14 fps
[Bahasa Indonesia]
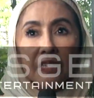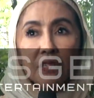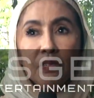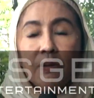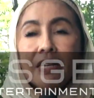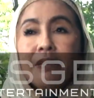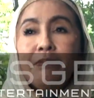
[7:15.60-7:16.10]

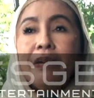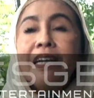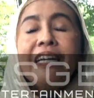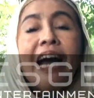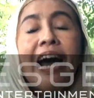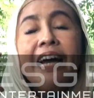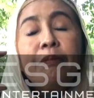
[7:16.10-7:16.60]
Coba
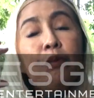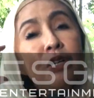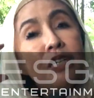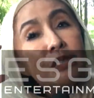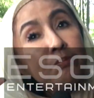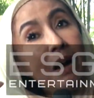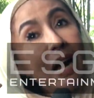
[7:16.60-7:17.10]
gimana nggak
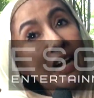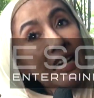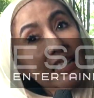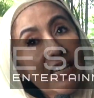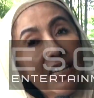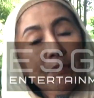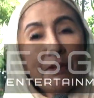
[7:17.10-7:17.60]
harmonis
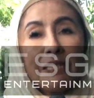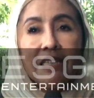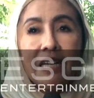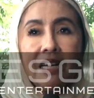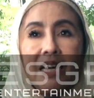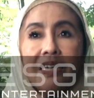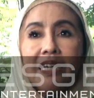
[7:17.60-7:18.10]
banget ini
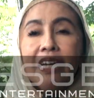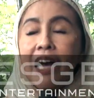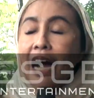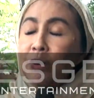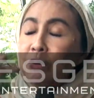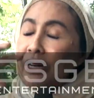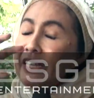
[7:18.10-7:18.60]
pasangan.
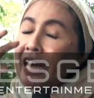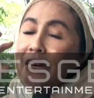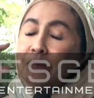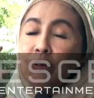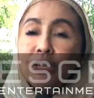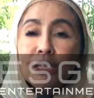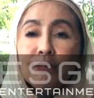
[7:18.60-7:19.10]
Aku ini
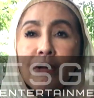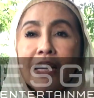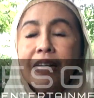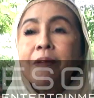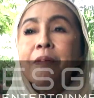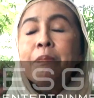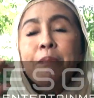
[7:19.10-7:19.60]
harmonis
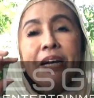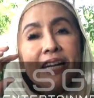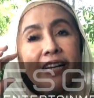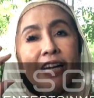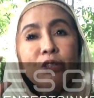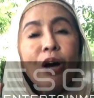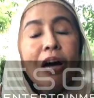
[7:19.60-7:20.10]
banget.
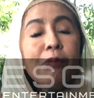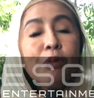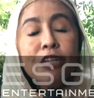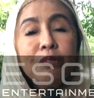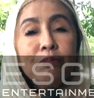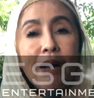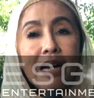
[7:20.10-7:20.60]
Mereka itu
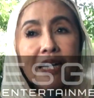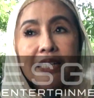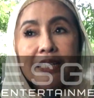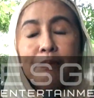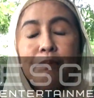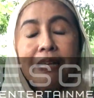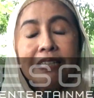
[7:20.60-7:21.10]
harmonis banget
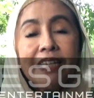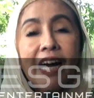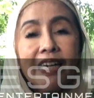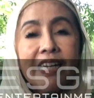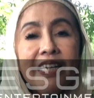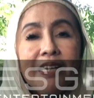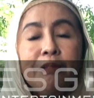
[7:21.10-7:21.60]

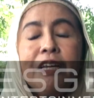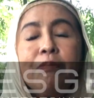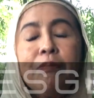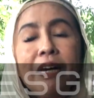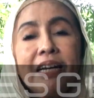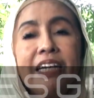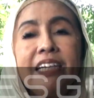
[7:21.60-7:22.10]
pasangan ini.
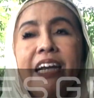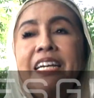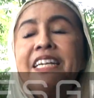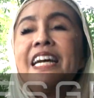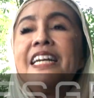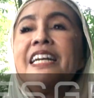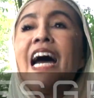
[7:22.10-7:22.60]
Gimana nggak
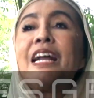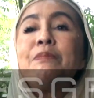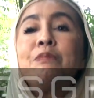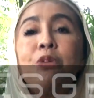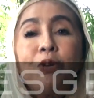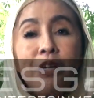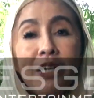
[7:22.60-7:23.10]
dia
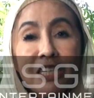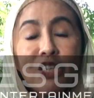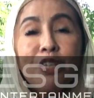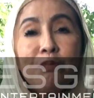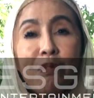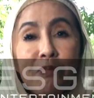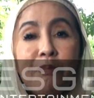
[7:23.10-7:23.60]
harmonis
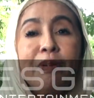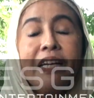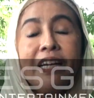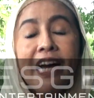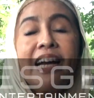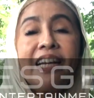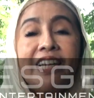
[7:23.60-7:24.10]
untuk memimpin
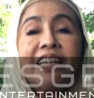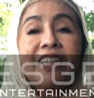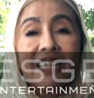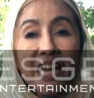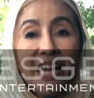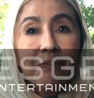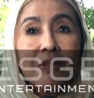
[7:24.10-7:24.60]
negara
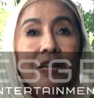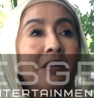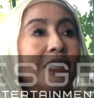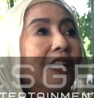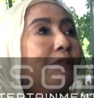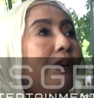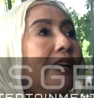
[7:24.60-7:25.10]
kita?
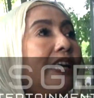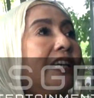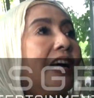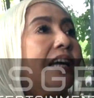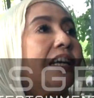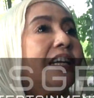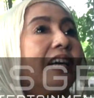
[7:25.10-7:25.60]
Gimana
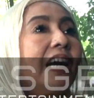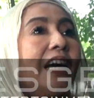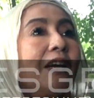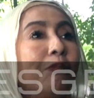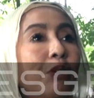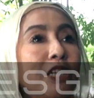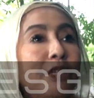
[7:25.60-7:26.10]
nggak dengan
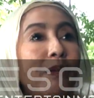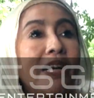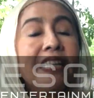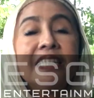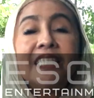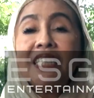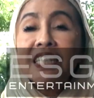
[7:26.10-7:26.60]
harmonis
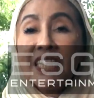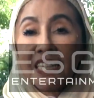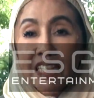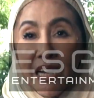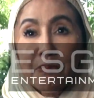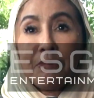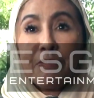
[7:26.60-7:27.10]
pakai
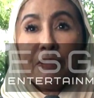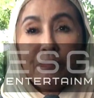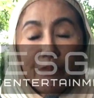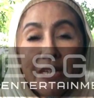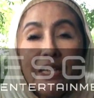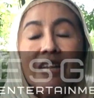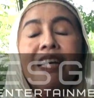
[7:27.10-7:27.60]
cinta
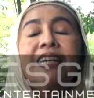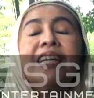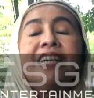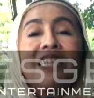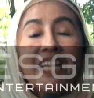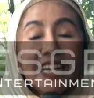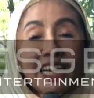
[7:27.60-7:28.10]
memimpin
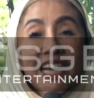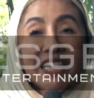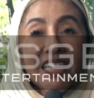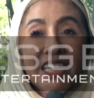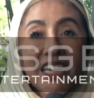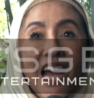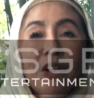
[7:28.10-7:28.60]
kita
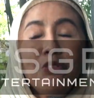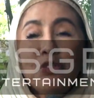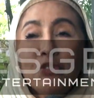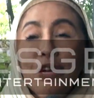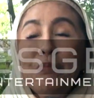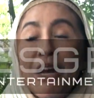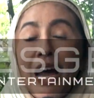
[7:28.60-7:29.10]
nanti? Aku
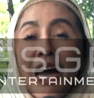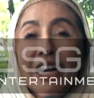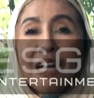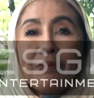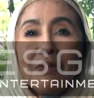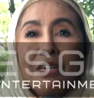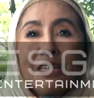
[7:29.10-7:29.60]
juga
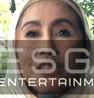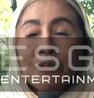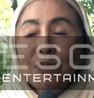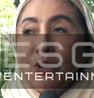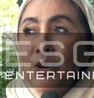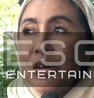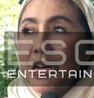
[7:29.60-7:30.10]
berharap
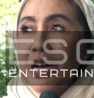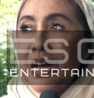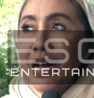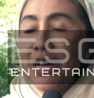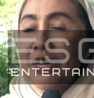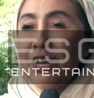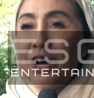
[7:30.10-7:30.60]

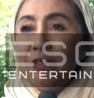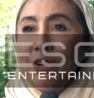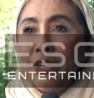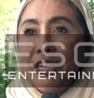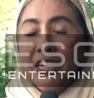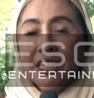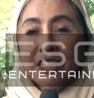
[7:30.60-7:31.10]
semoga ya Allah
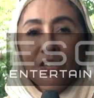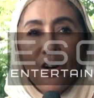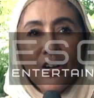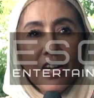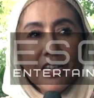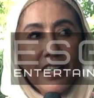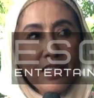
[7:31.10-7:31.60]
dengan
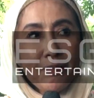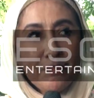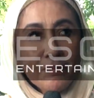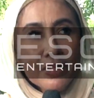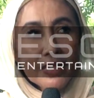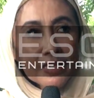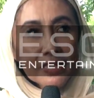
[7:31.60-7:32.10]
seorang yang
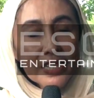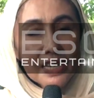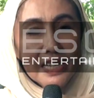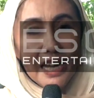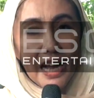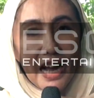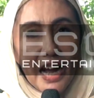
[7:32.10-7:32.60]

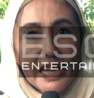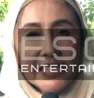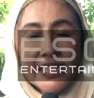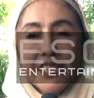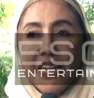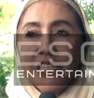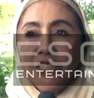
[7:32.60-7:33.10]
tegas,
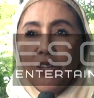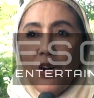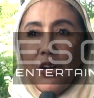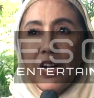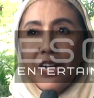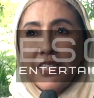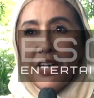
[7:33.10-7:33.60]
dengan
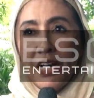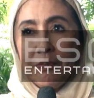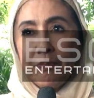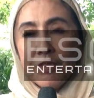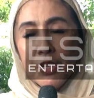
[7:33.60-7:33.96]
seorang yang